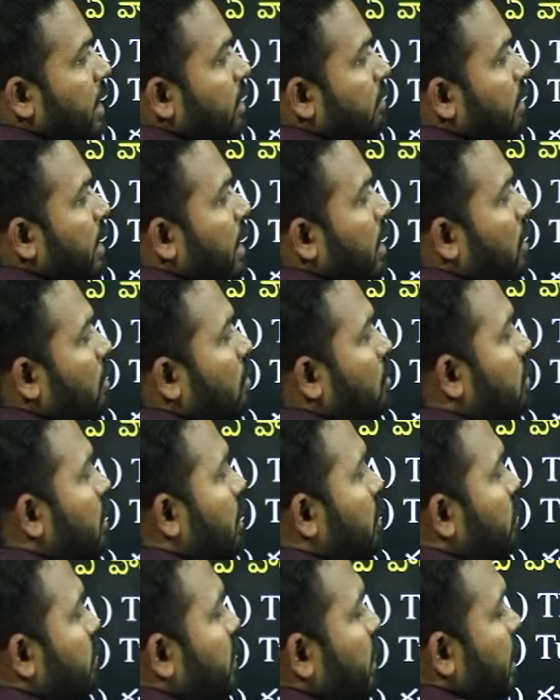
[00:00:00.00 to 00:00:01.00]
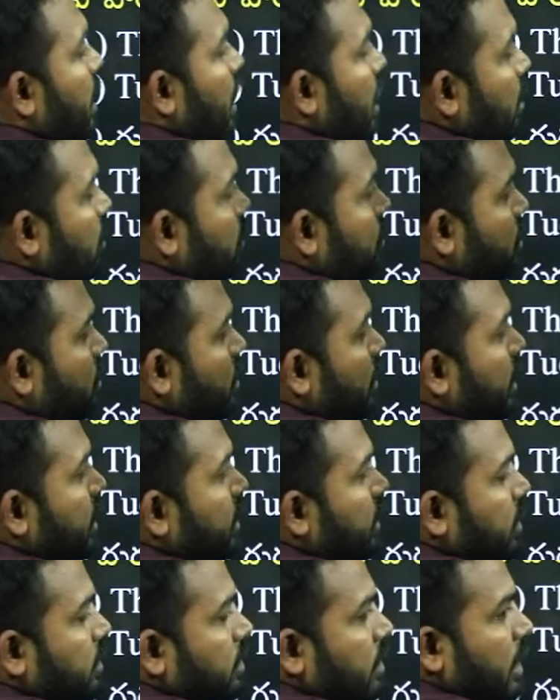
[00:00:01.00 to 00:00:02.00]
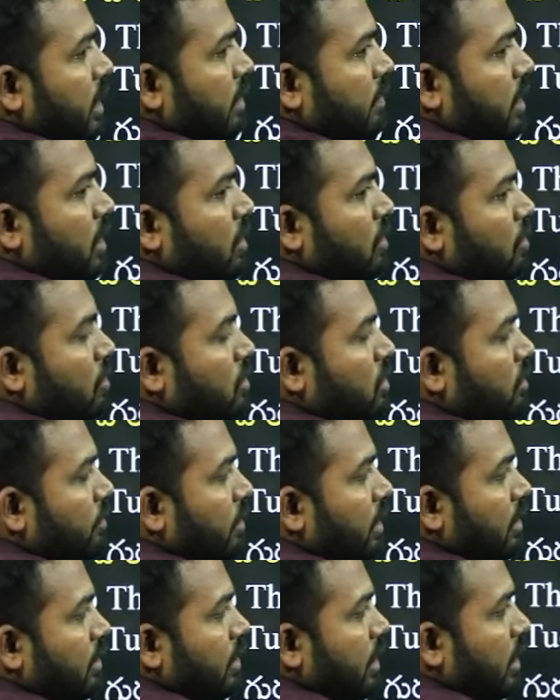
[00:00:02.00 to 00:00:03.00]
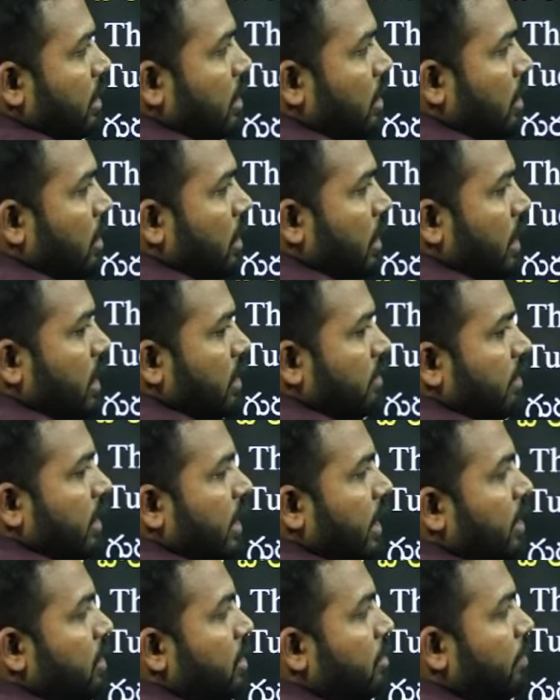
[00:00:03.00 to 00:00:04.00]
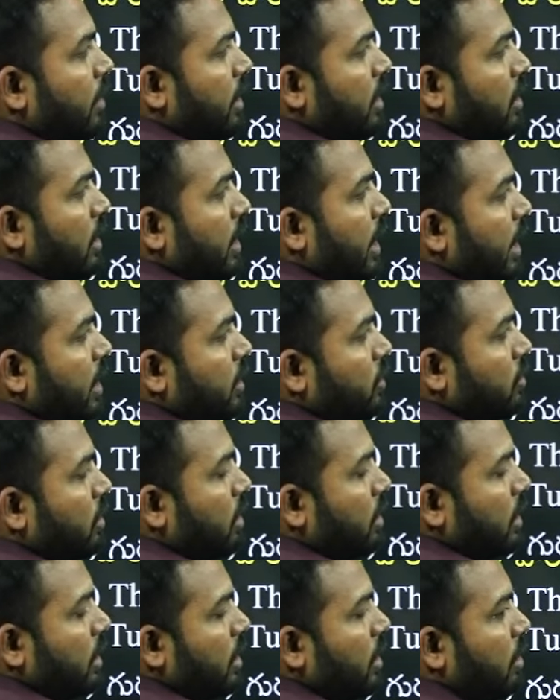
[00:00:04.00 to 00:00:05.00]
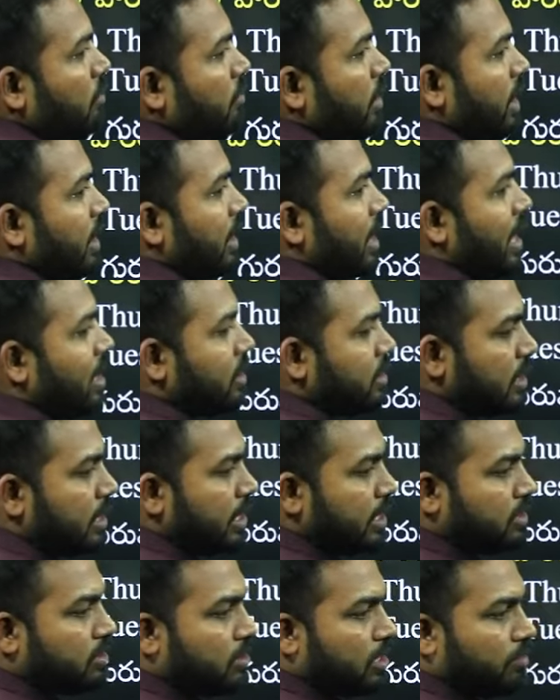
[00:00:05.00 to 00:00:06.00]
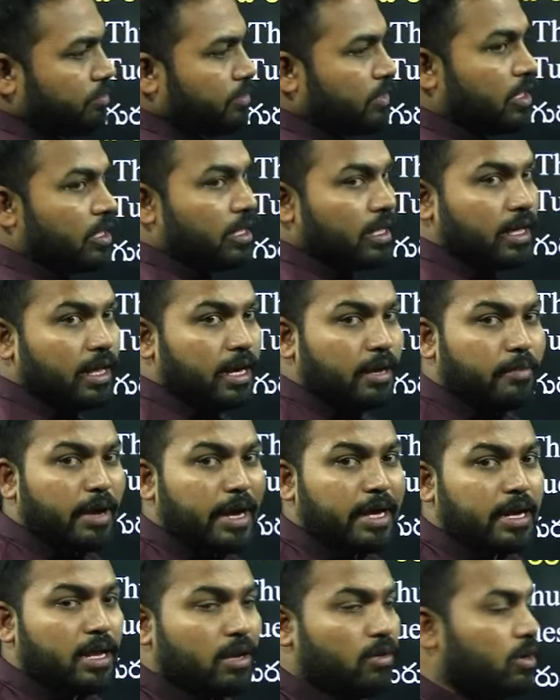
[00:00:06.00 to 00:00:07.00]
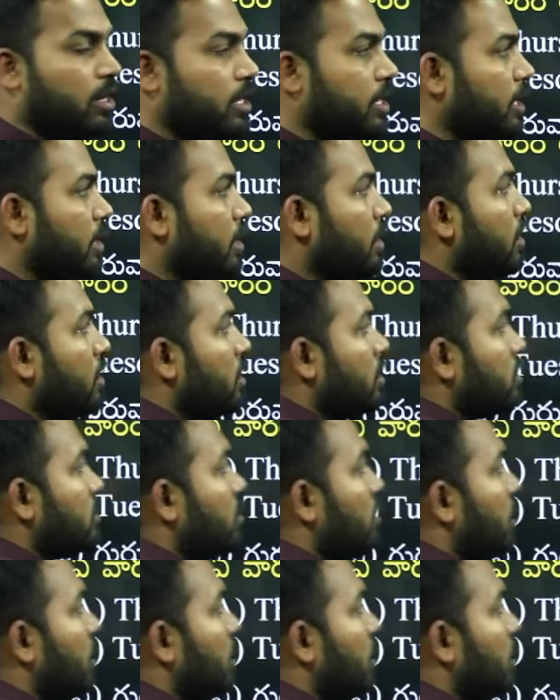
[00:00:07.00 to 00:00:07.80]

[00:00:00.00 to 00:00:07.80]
ఇరవై ఆరు రోజుల నుంచి నాలుగు రోజులు తీసేస్తే ఇరవై రెండు రోజులు మిగులుతాయి ఇరవై రెండుని పద ఏడుతోని మనం క్యాన్సిల్ చేస్తున్నాం రిమైండర్ ఒకటి సో